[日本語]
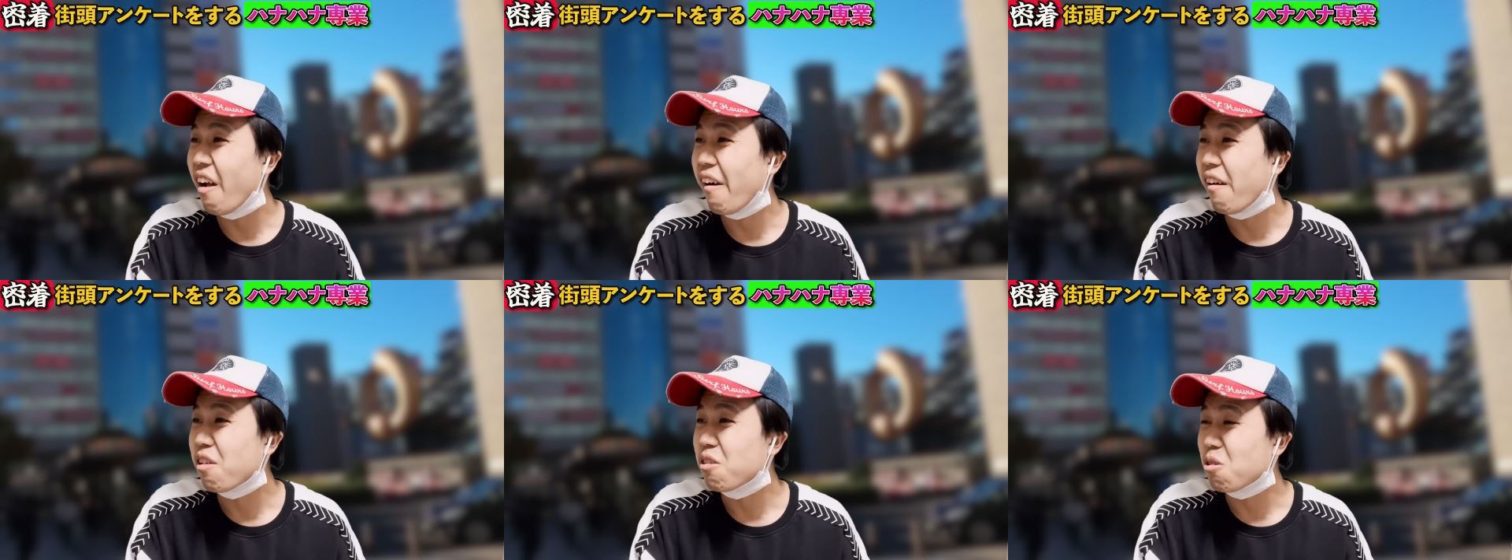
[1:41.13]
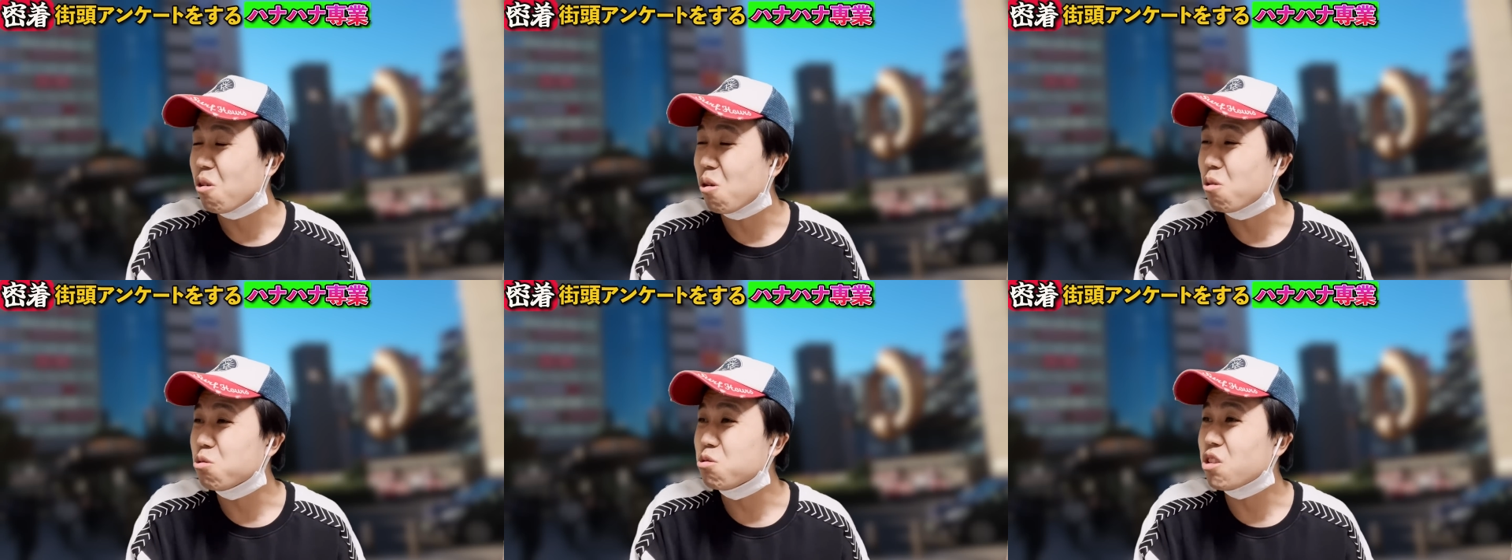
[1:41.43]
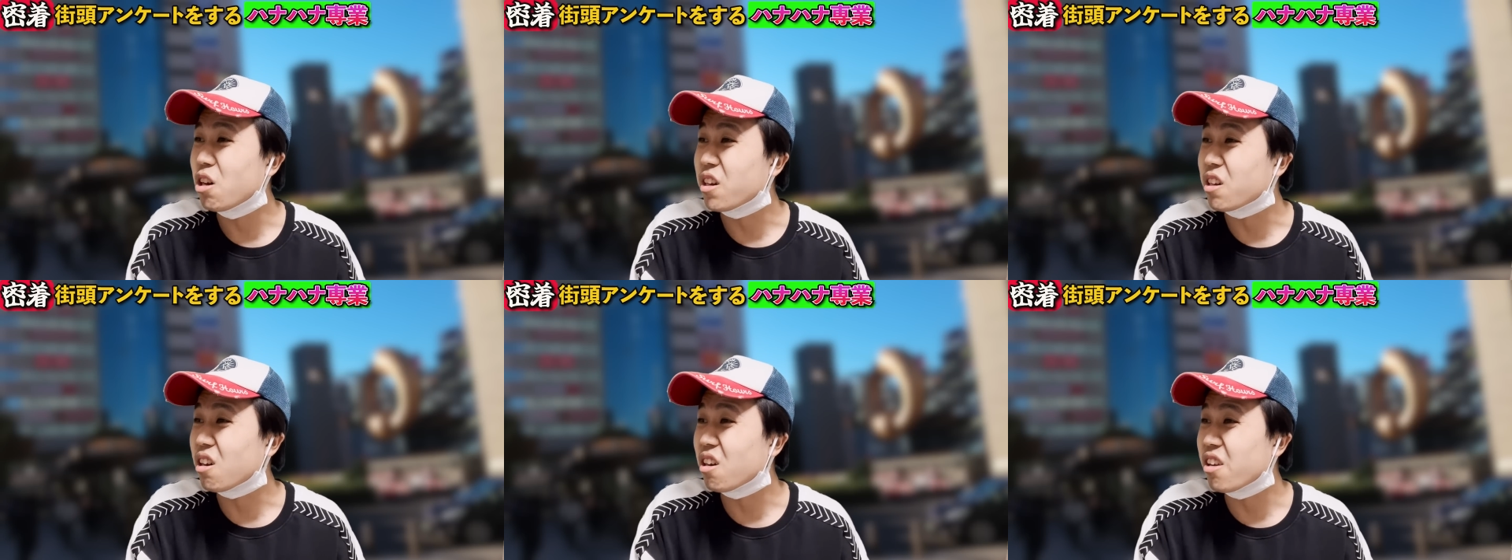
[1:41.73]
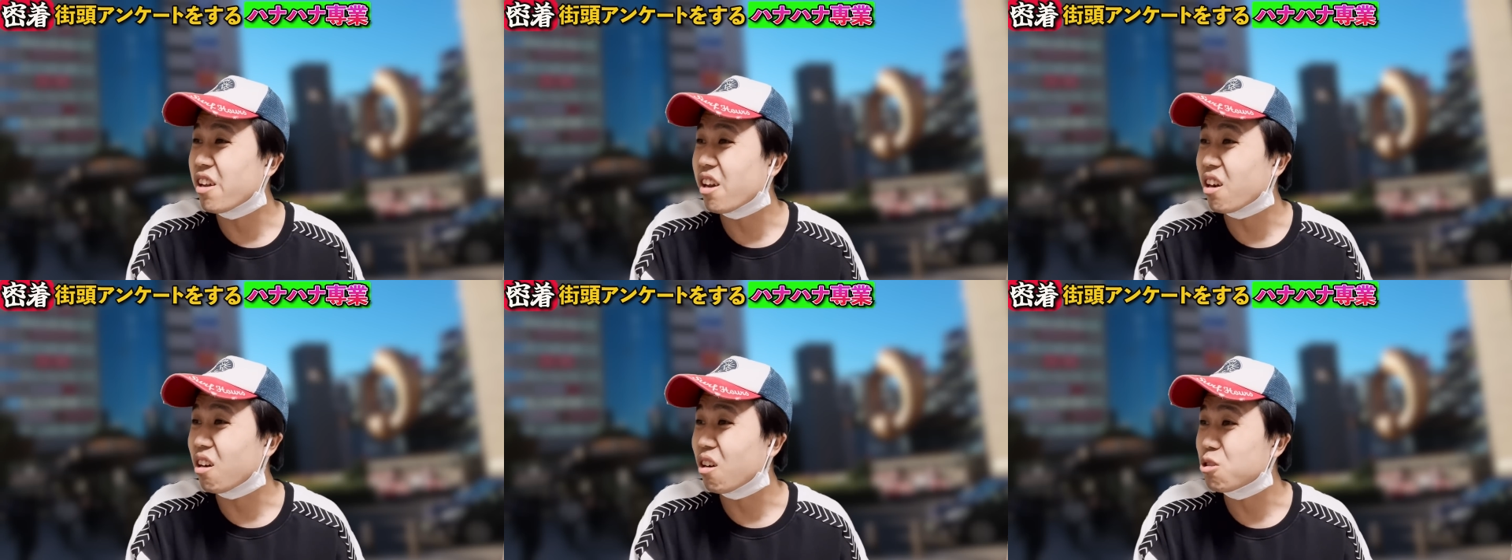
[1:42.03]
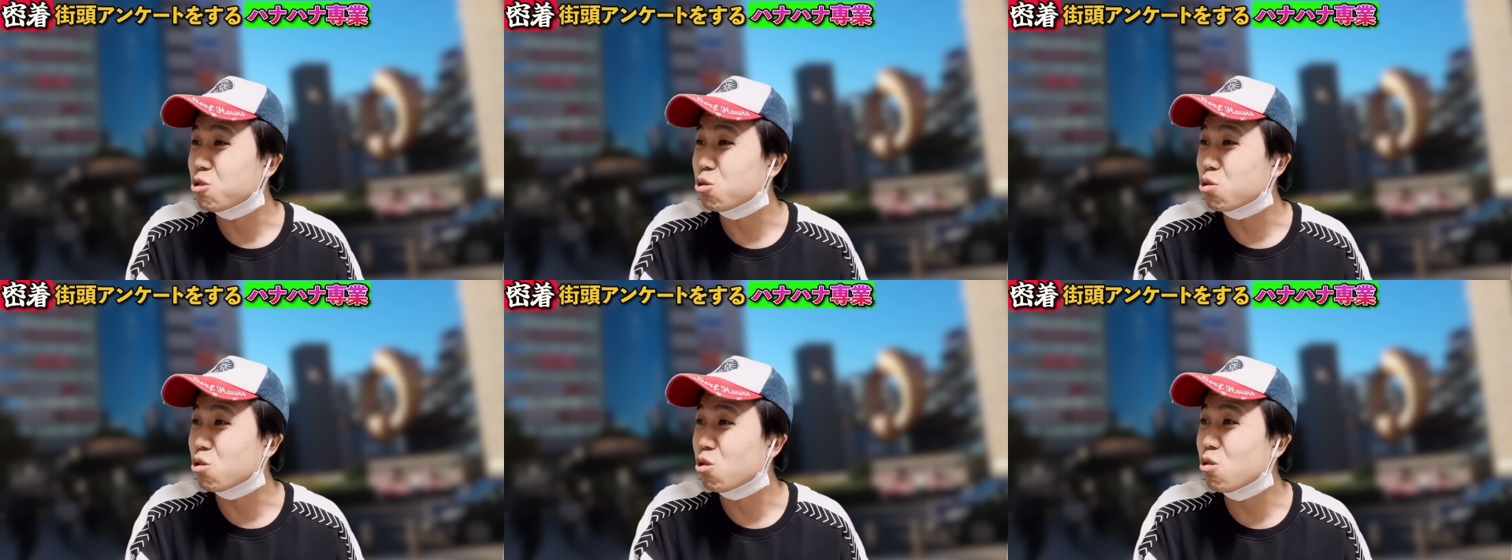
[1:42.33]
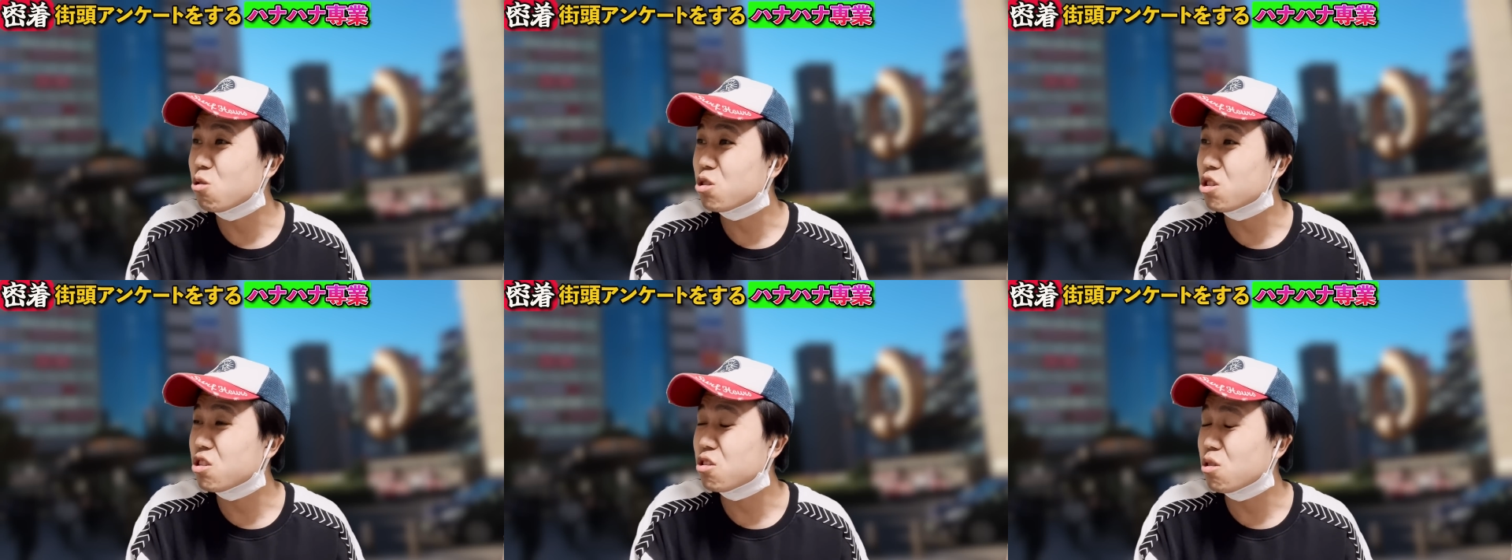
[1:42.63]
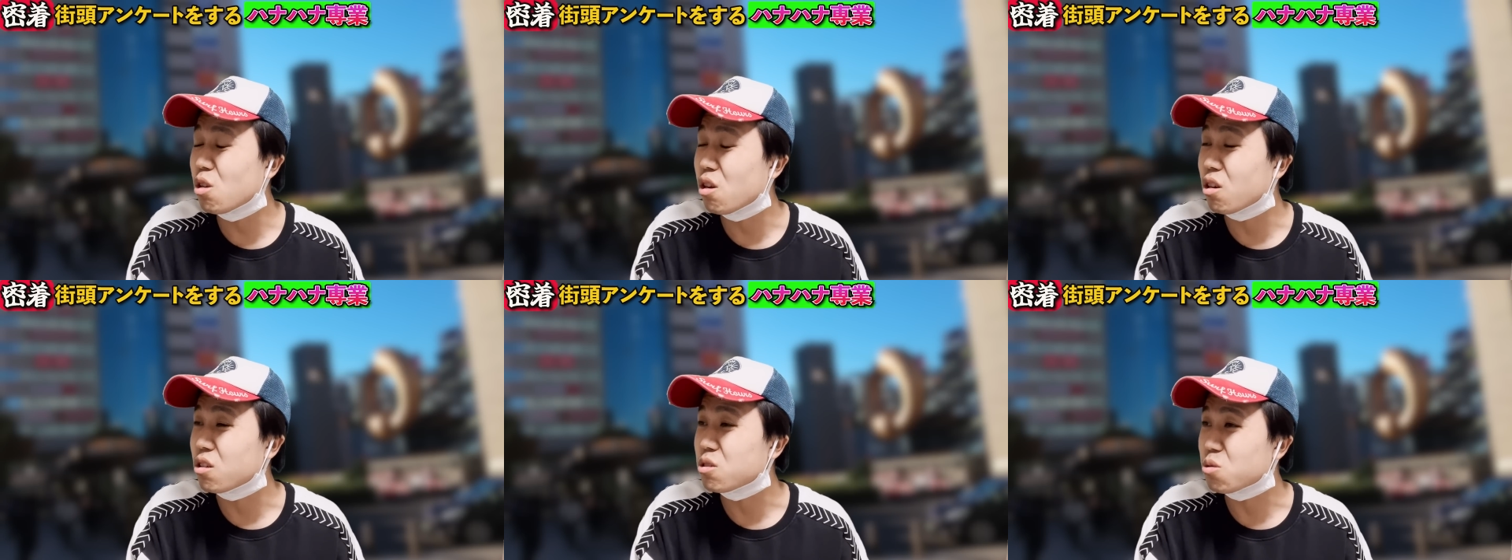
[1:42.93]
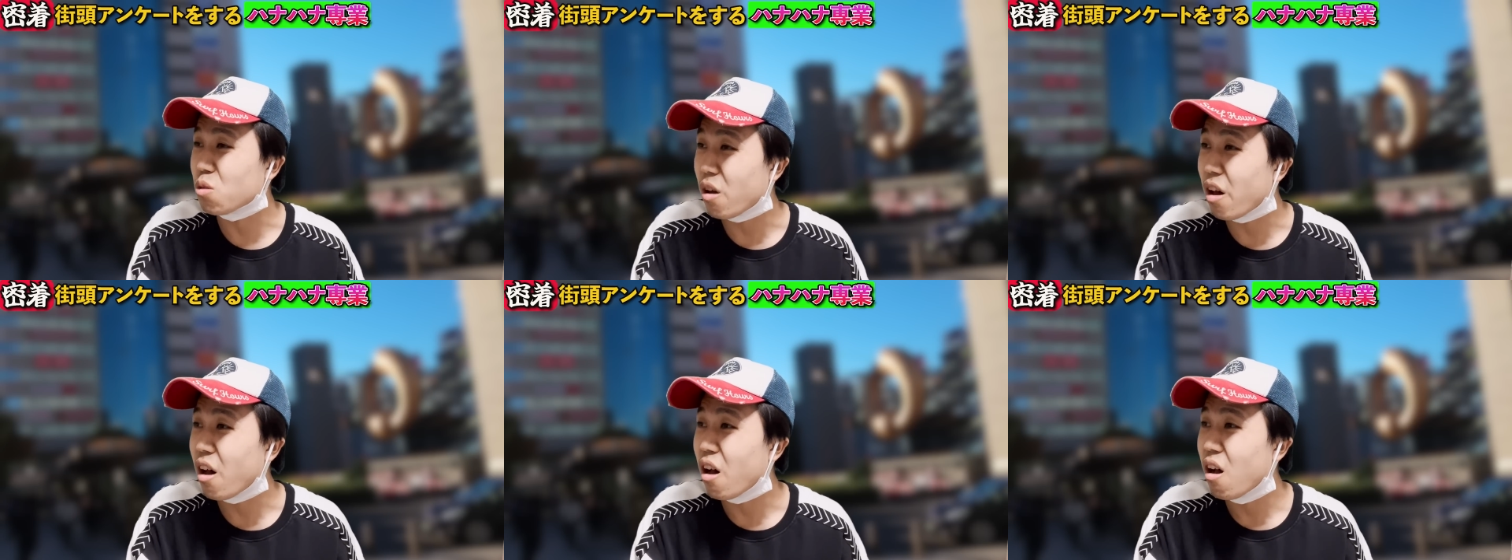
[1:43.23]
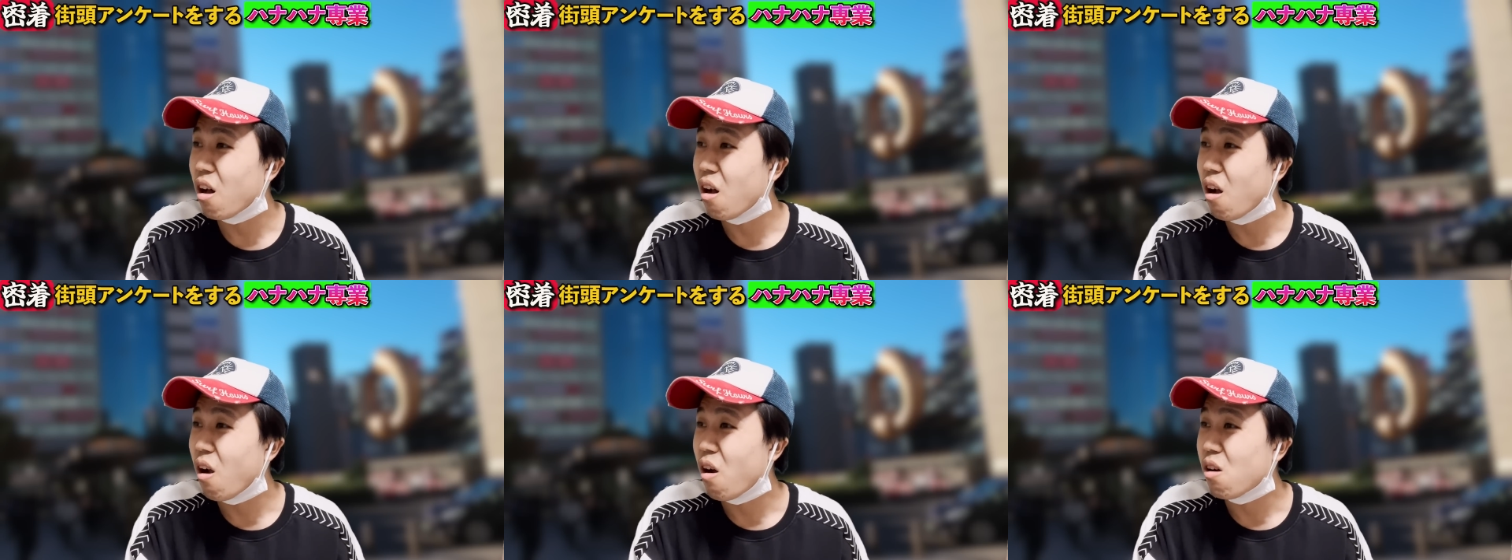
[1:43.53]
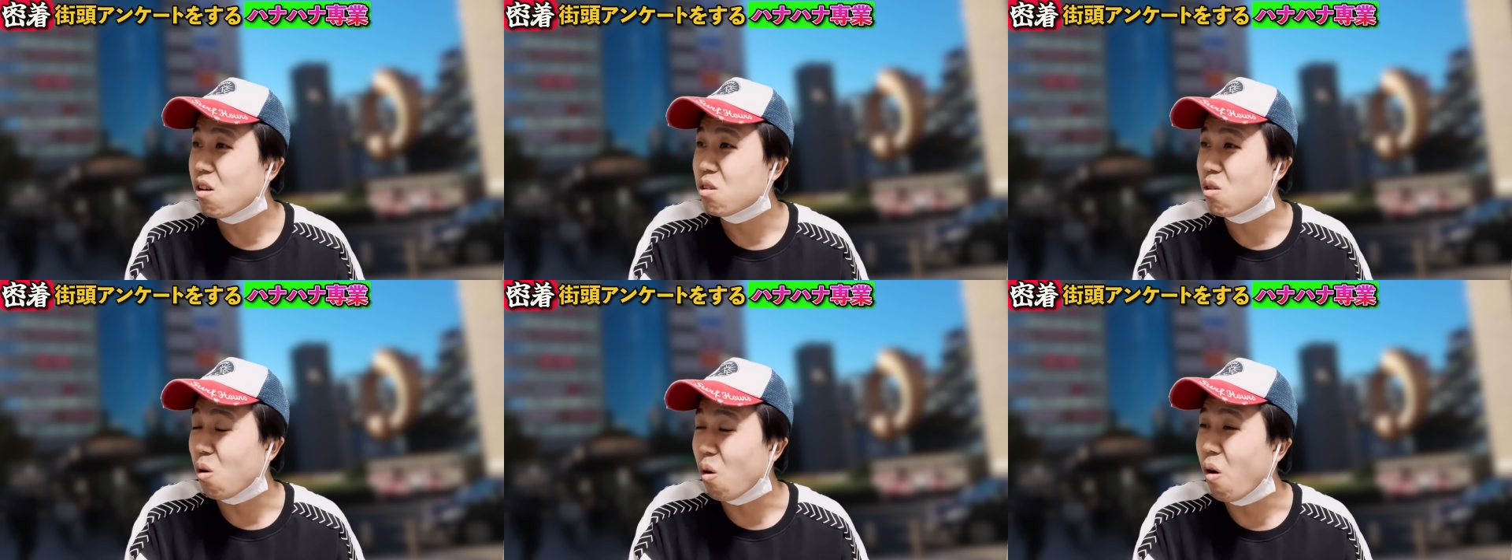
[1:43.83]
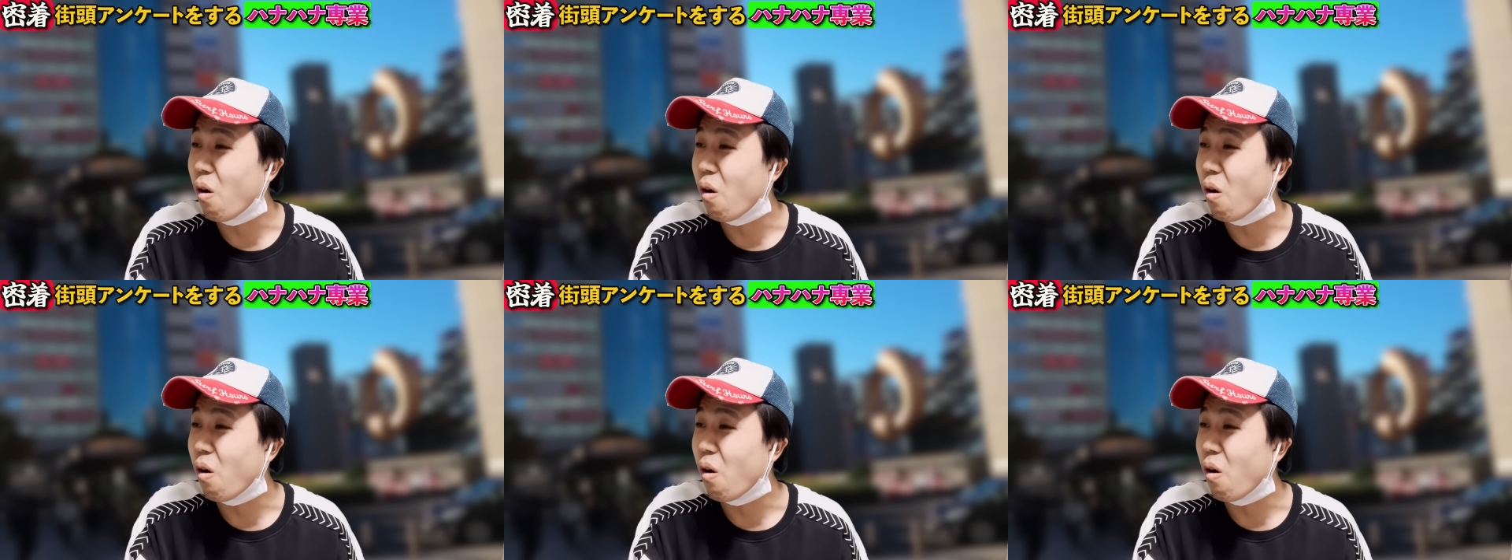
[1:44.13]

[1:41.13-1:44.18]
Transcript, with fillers: はい普段行かねえからちょっといろいろ聞きてえなそれはい